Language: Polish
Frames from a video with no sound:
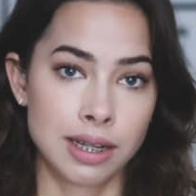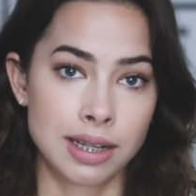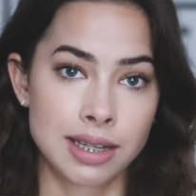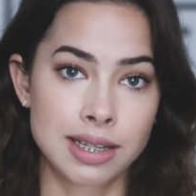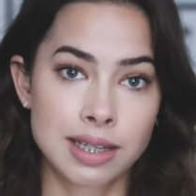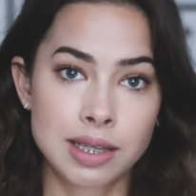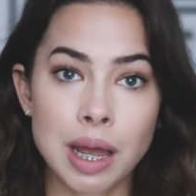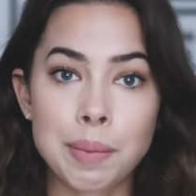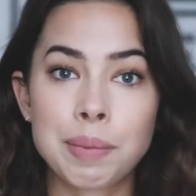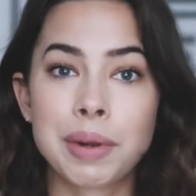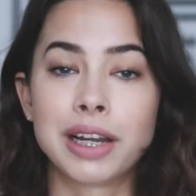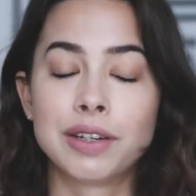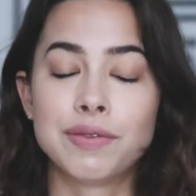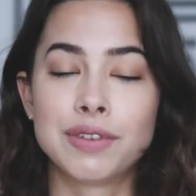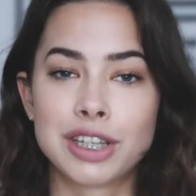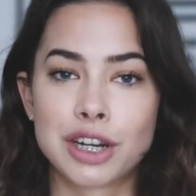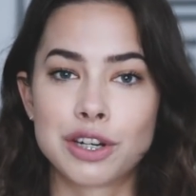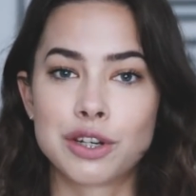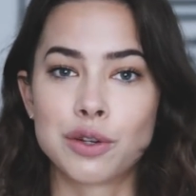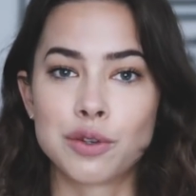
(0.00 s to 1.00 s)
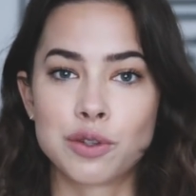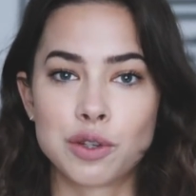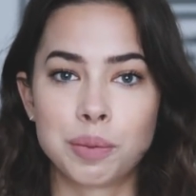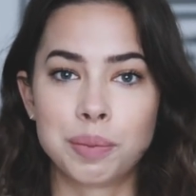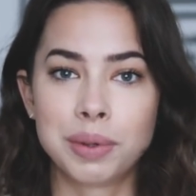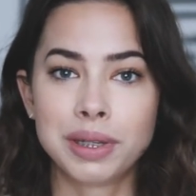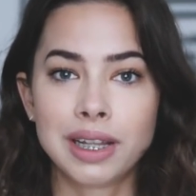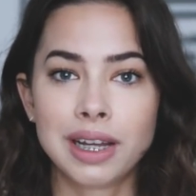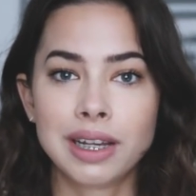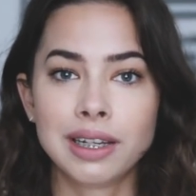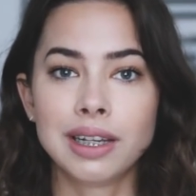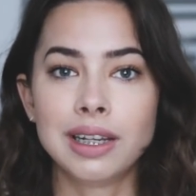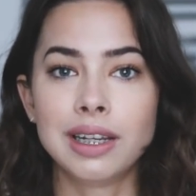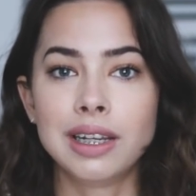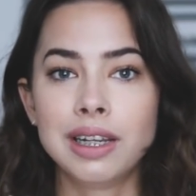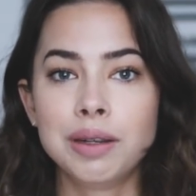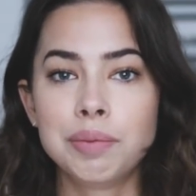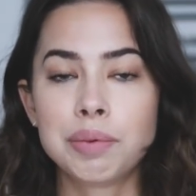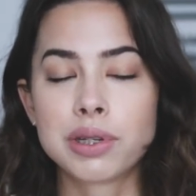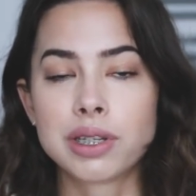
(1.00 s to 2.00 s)
zebrać wystarczająco pytań
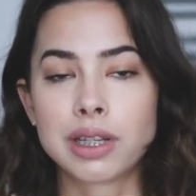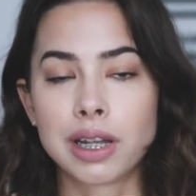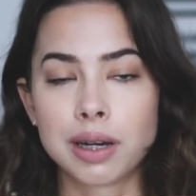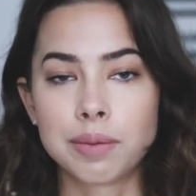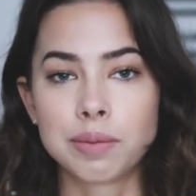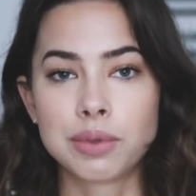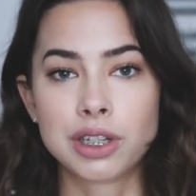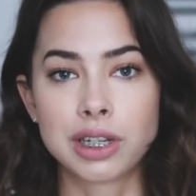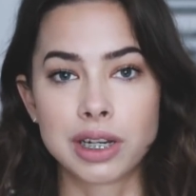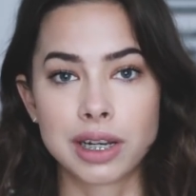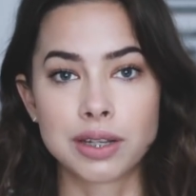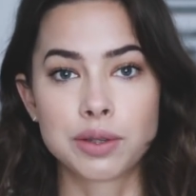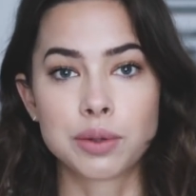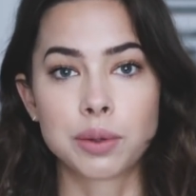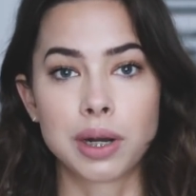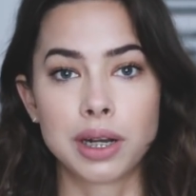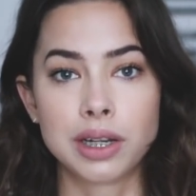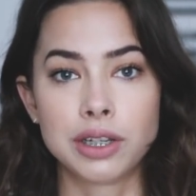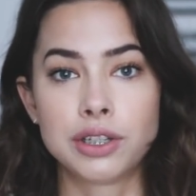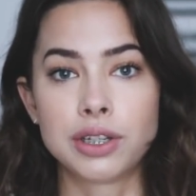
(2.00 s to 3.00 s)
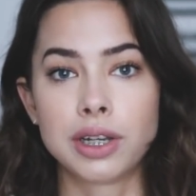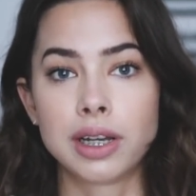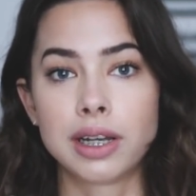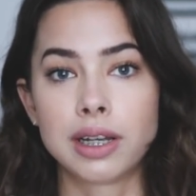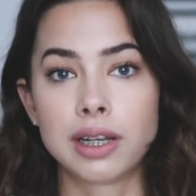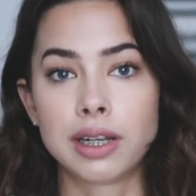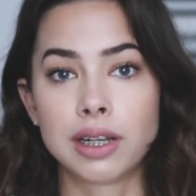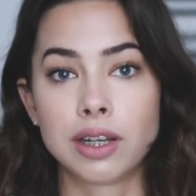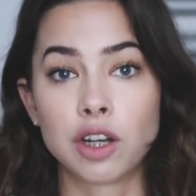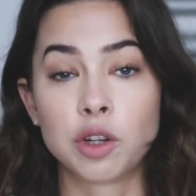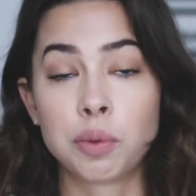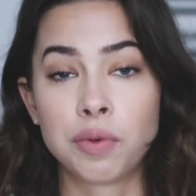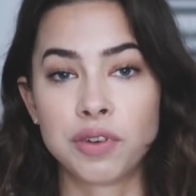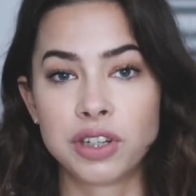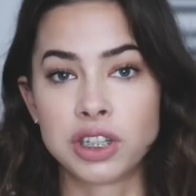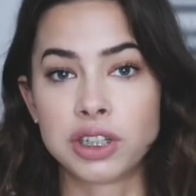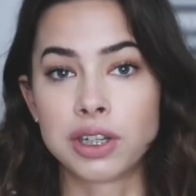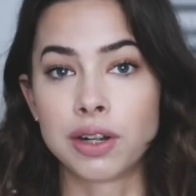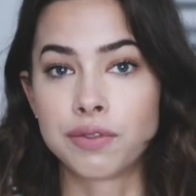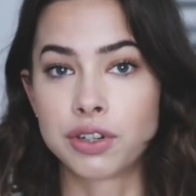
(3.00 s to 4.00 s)
i postaram się, słuchajcie, y,
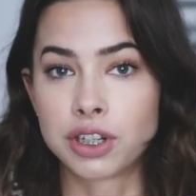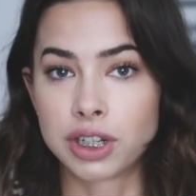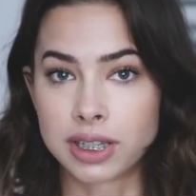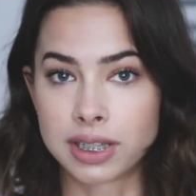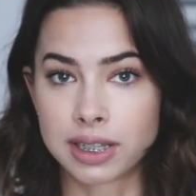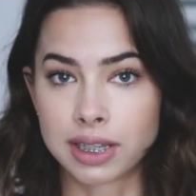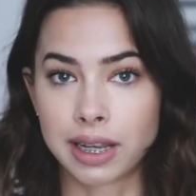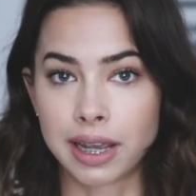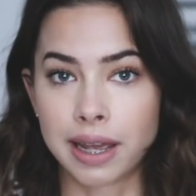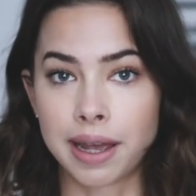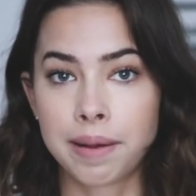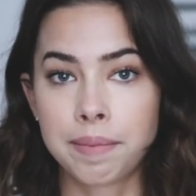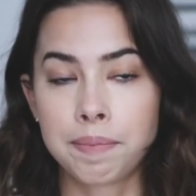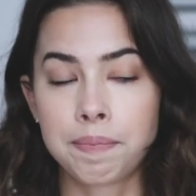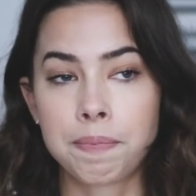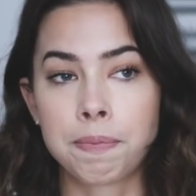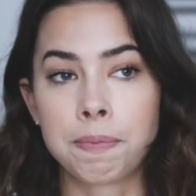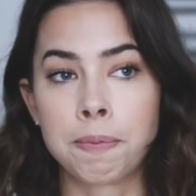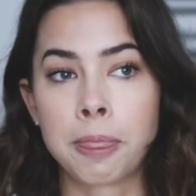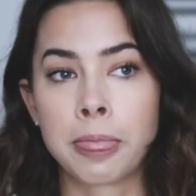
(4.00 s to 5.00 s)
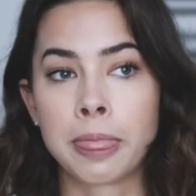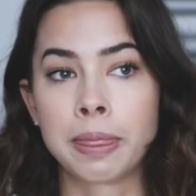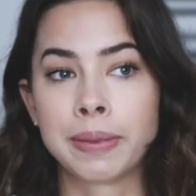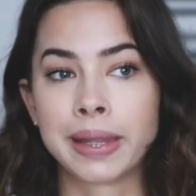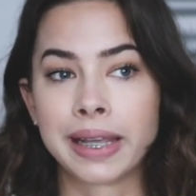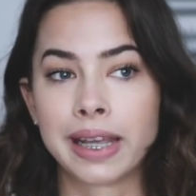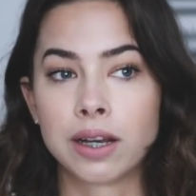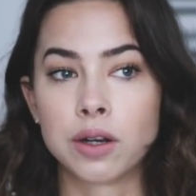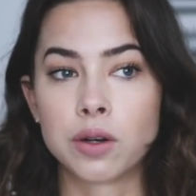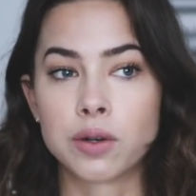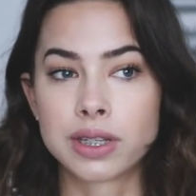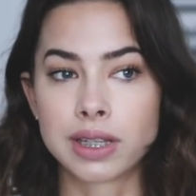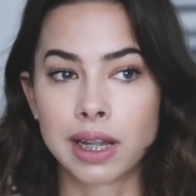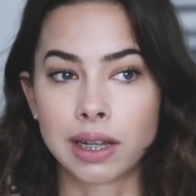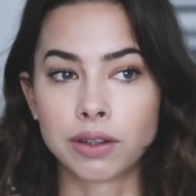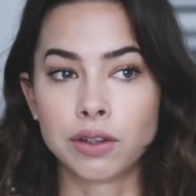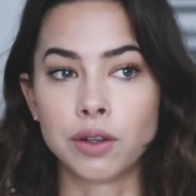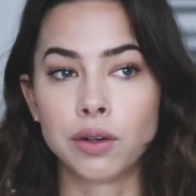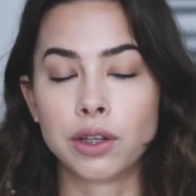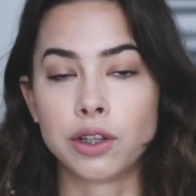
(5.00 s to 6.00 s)
odpowiedzieć na wszystkie. Mm, tak jak
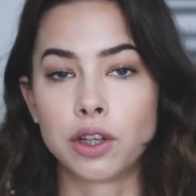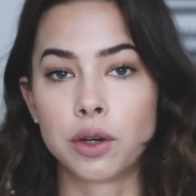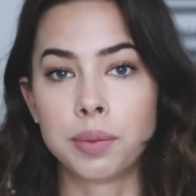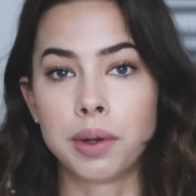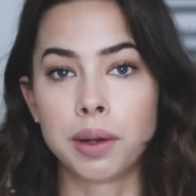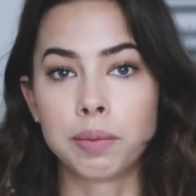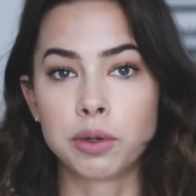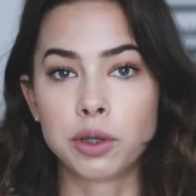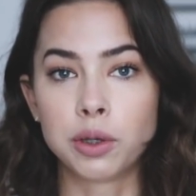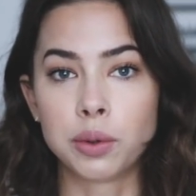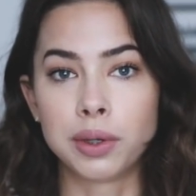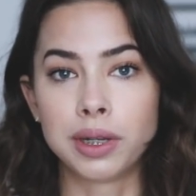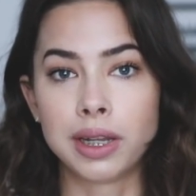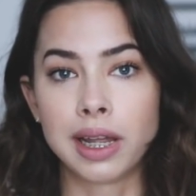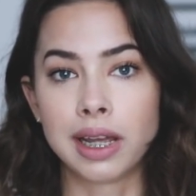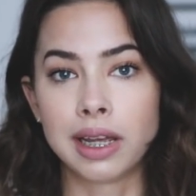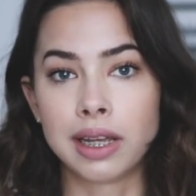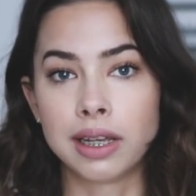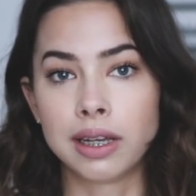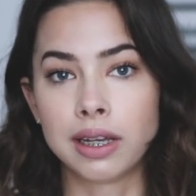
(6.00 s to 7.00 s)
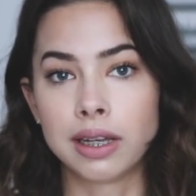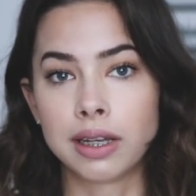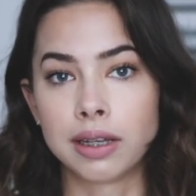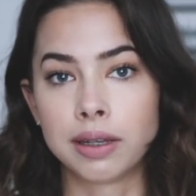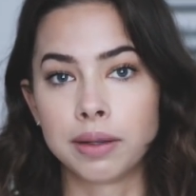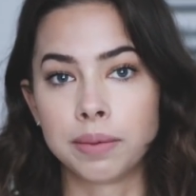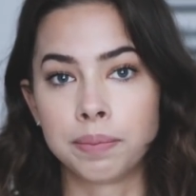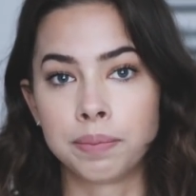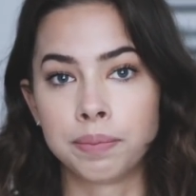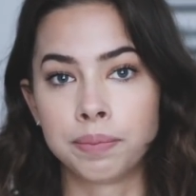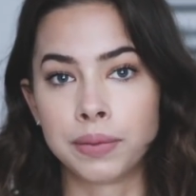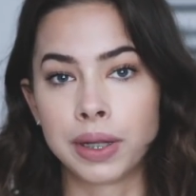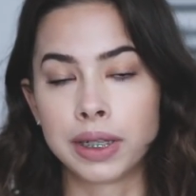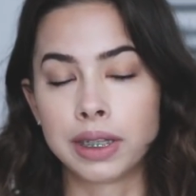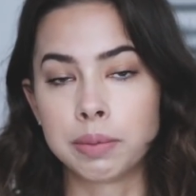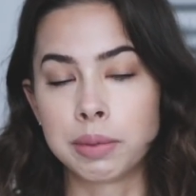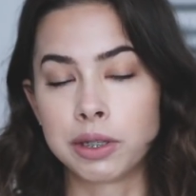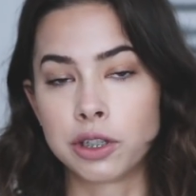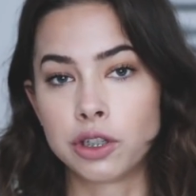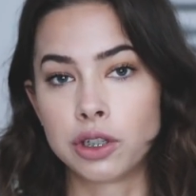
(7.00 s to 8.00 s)
ostatnio, kiedy robiłam Q&A na
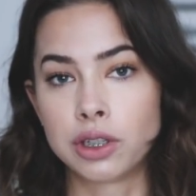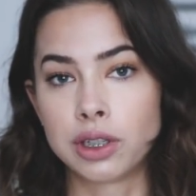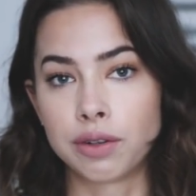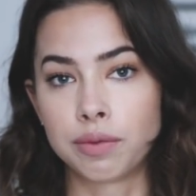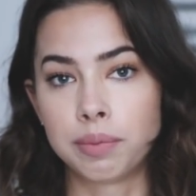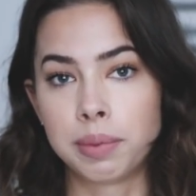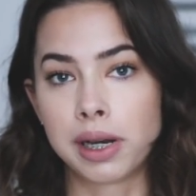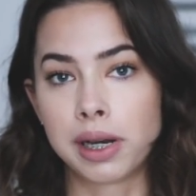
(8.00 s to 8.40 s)
temat życia w